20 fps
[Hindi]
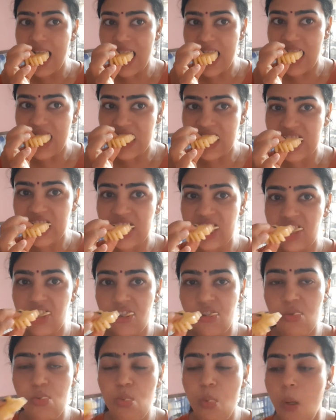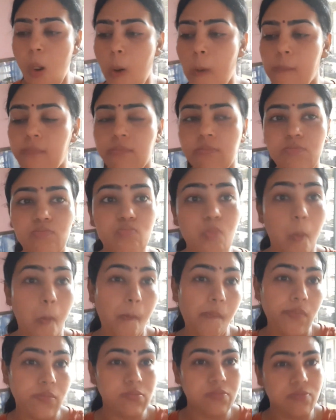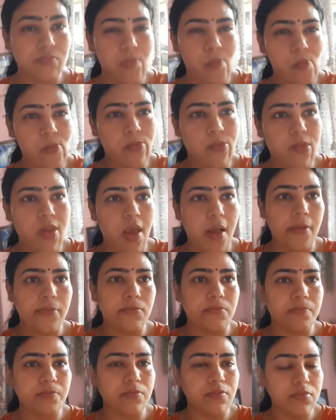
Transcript: तो मैं शूट कर रही थी आज हम भी बैठे हुए साथ में मेरे